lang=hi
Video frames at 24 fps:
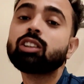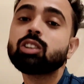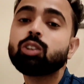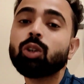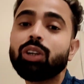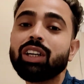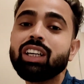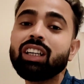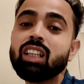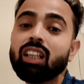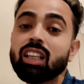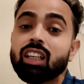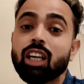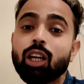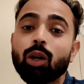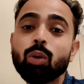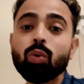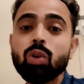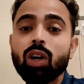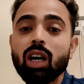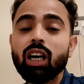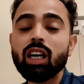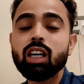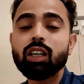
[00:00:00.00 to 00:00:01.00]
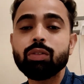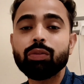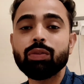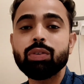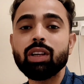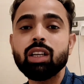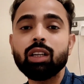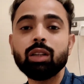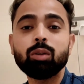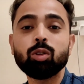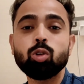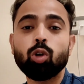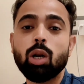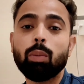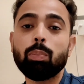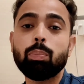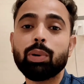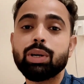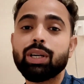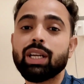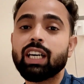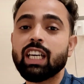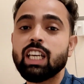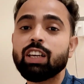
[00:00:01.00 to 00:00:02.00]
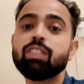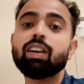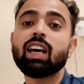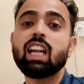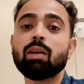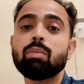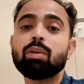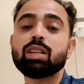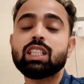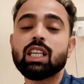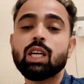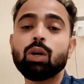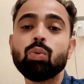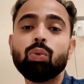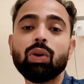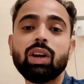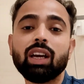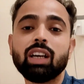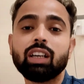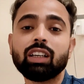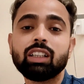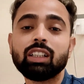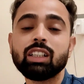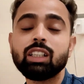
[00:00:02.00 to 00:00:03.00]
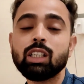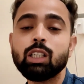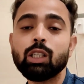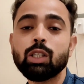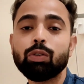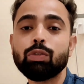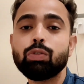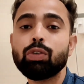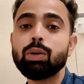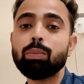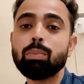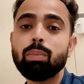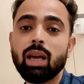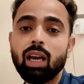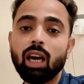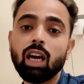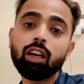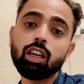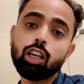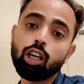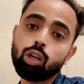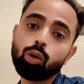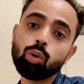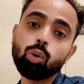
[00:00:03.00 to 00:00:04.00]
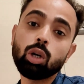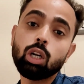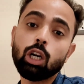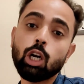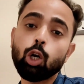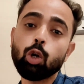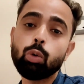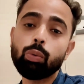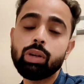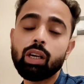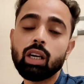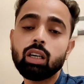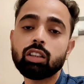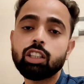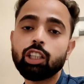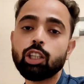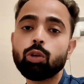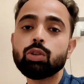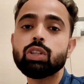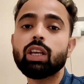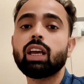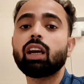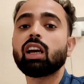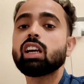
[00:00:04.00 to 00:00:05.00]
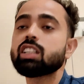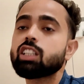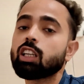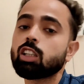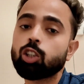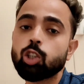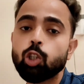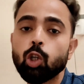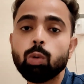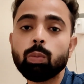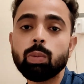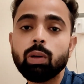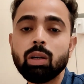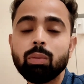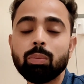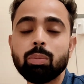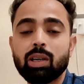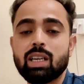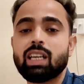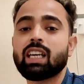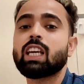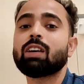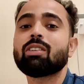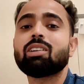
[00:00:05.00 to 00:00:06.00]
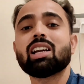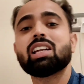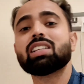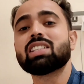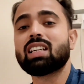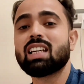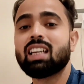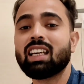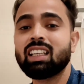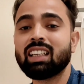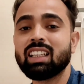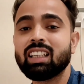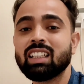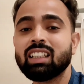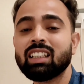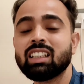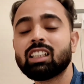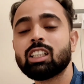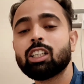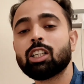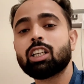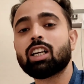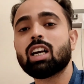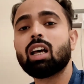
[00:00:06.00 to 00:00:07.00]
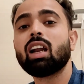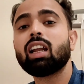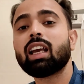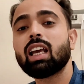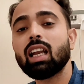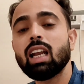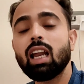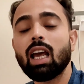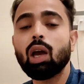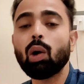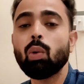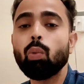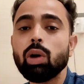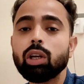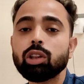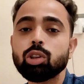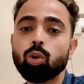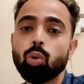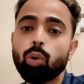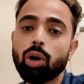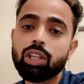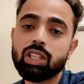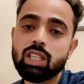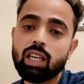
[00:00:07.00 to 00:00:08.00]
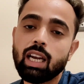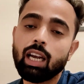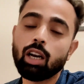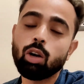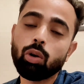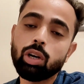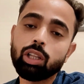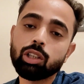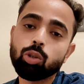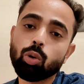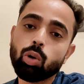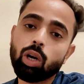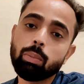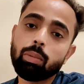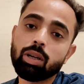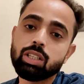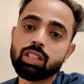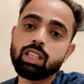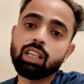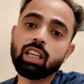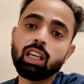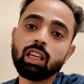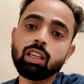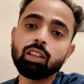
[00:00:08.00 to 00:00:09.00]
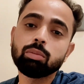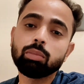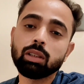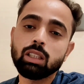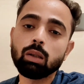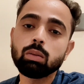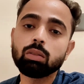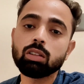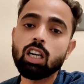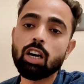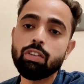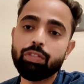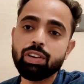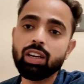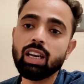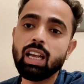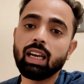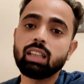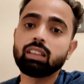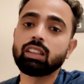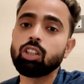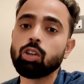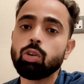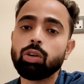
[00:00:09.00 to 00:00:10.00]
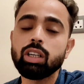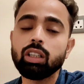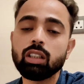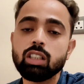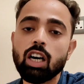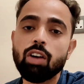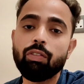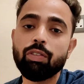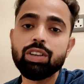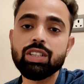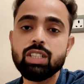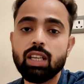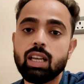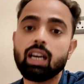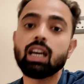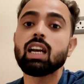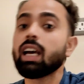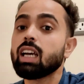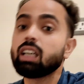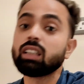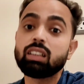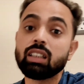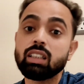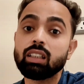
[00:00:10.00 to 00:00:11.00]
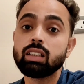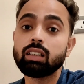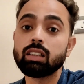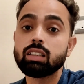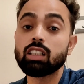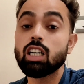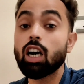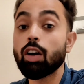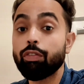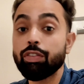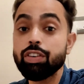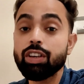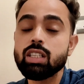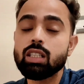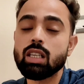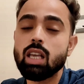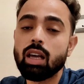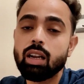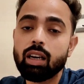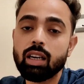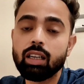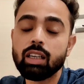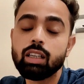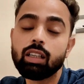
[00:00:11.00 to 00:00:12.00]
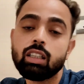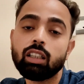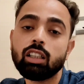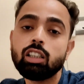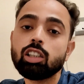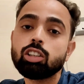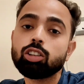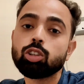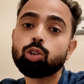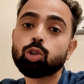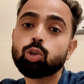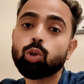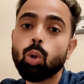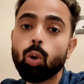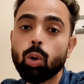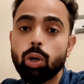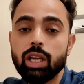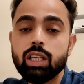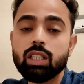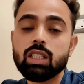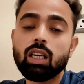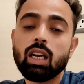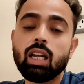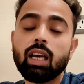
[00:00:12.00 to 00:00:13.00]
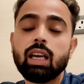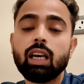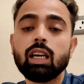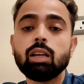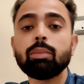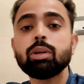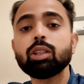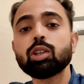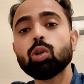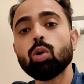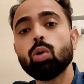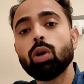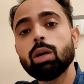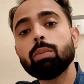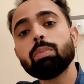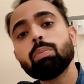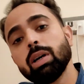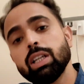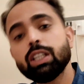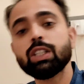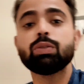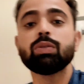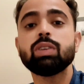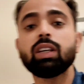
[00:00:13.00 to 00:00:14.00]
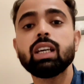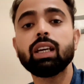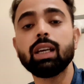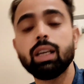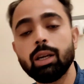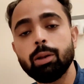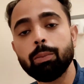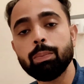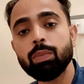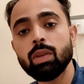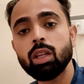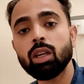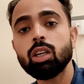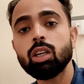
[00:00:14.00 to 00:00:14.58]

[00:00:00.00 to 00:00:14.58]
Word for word: तो डिनर करूंगा फिर थोड़े पटाखे वगैरह बचे हुए हैं फिर मैं नन्नू और कन्नू तीनों जाएंगे छत के ऊपर पटाखे वगैरह चलाएंगे कल के लाया हुए थोड़े चलाए इन्होंने थोड़े बच गए हैं मतलब काफी लाए थे इन्होंने काफी सारे लाए थे काफी सारे तो थोड़े चलाए हैं अभी थोड़े बच भी गए हैं